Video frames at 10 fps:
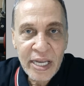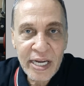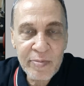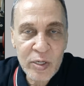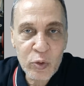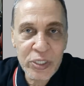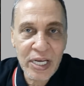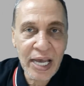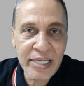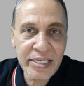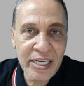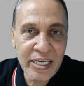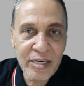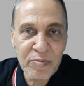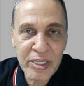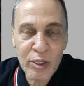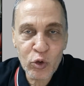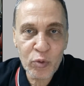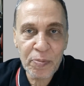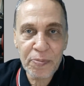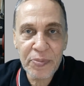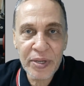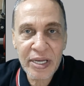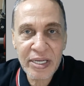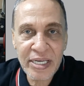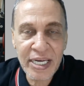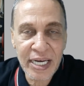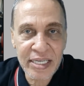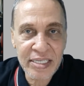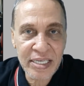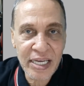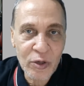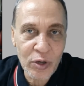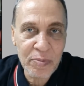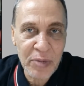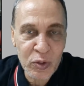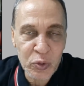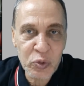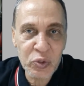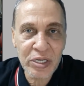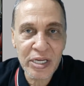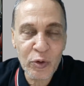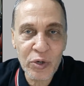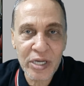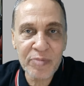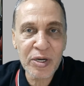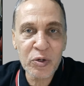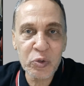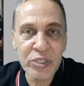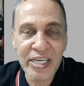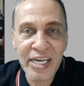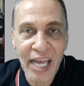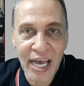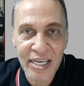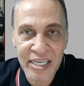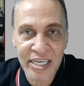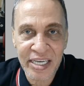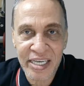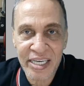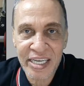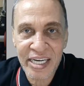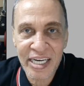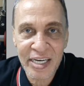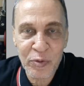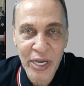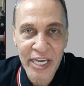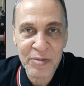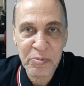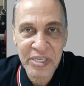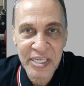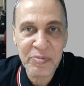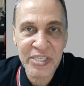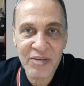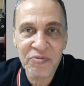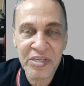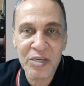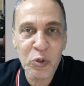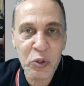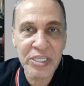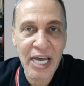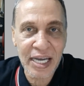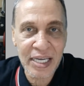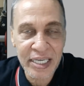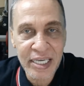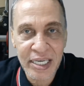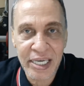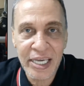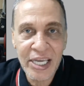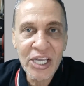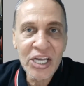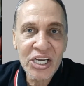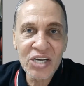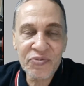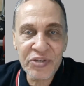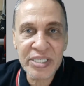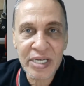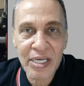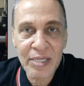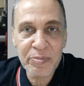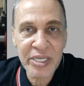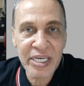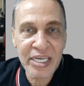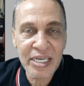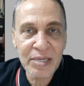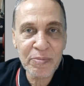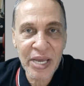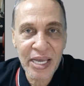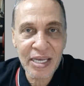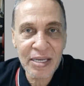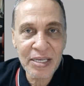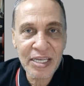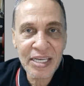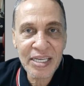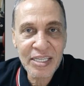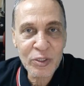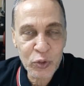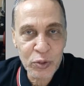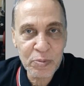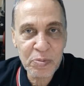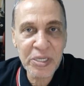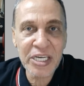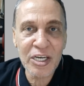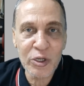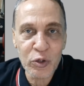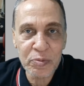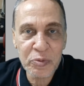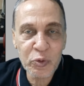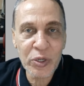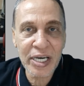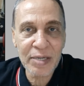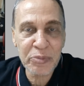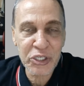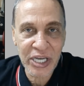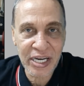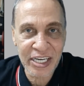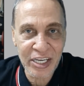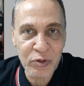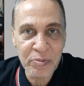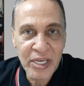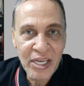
المجهود العضلي المطلوب للإنسان هو المجهود هو المجهود الحقيقي اللي الواحد بيبذل فيه جهد حقيقي لفترة من ما من اليوم وبشكل يومي